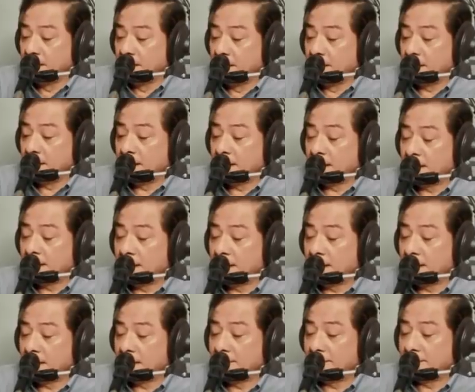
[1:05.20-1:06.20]

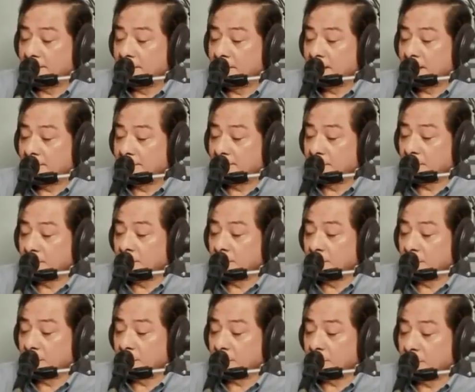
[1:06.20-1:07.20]
uh, mga
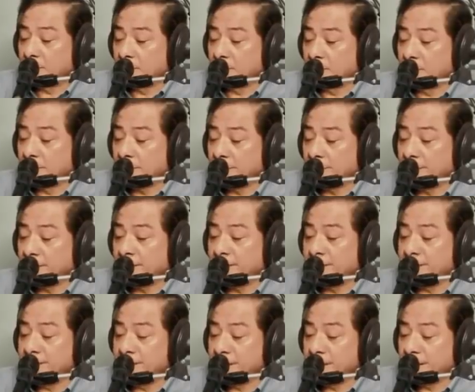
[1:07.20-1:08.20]
produktong
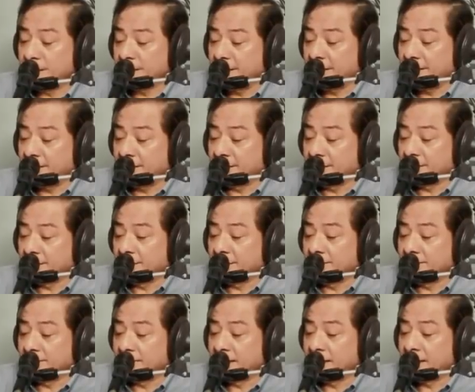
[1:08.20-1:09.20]
inchik na ito,
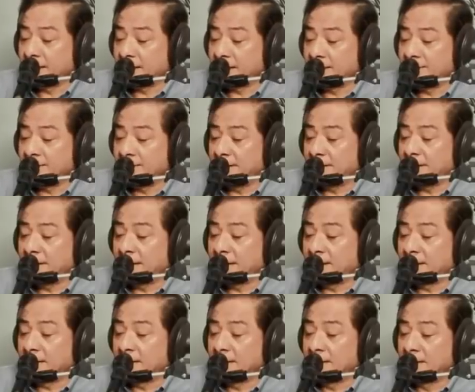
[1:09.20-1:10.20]
mga
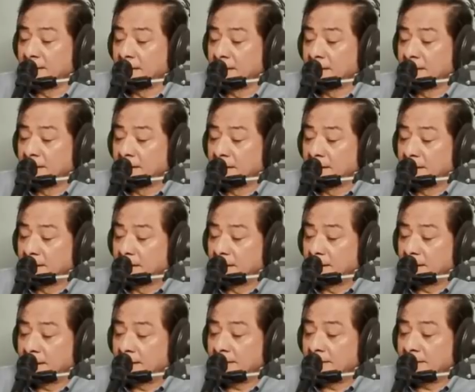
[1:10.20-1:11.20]
kaibigan,
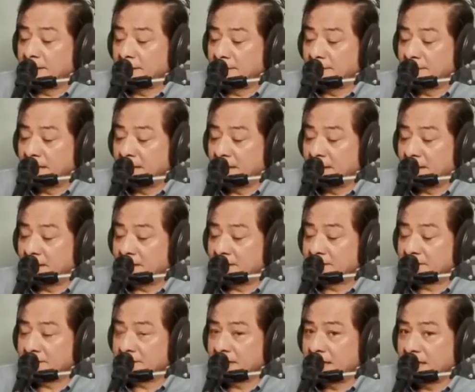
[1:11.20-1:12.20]
ay gawa
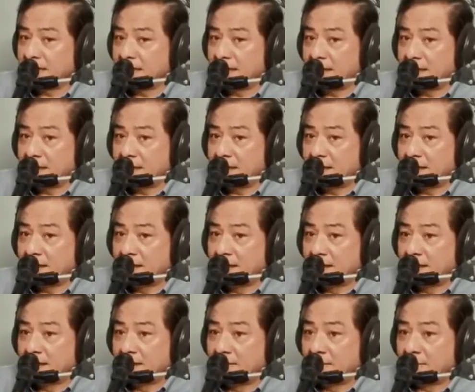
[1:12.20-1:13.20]
sa
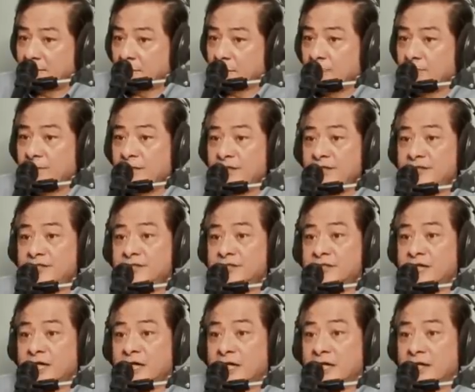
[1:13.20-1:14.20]

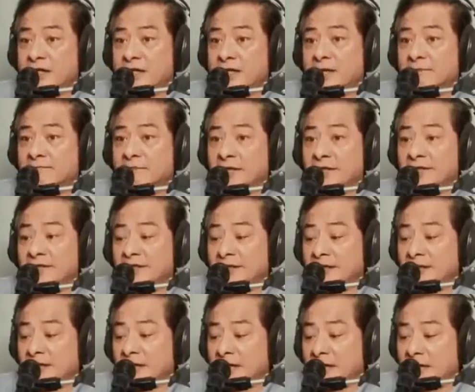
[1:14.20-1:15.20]
probinsya ng
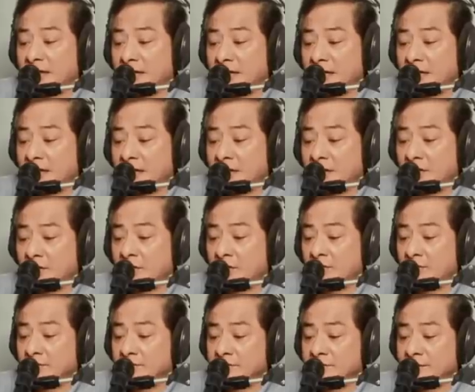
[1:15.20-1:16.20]
Maynila
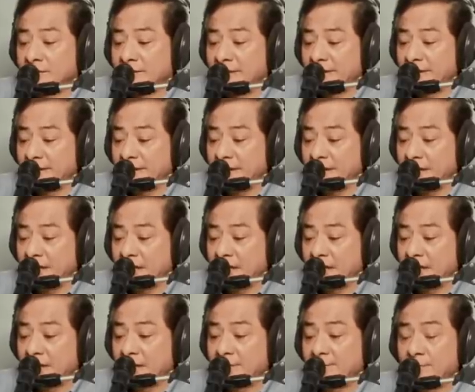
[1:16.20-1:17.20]
o sa Maynila
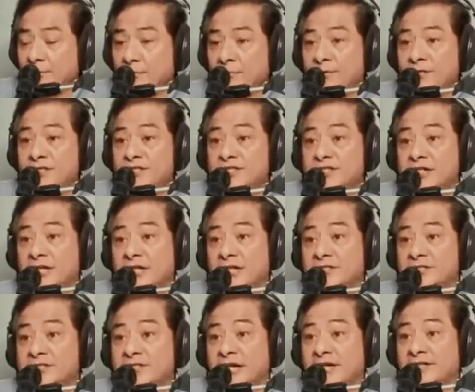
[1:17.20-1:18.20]
na probinsya ng
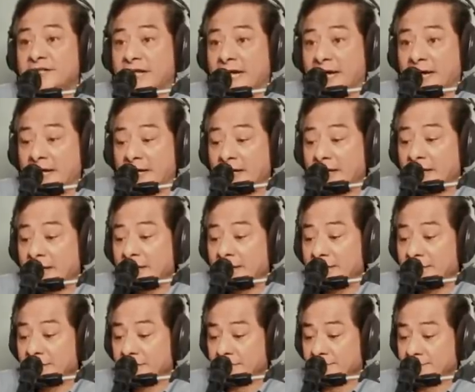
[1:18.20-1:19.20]
China.
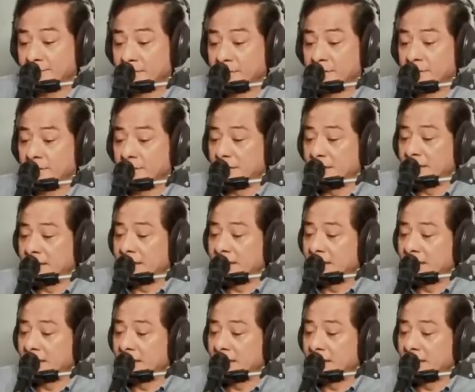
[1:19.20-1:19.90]
Yun po, ha?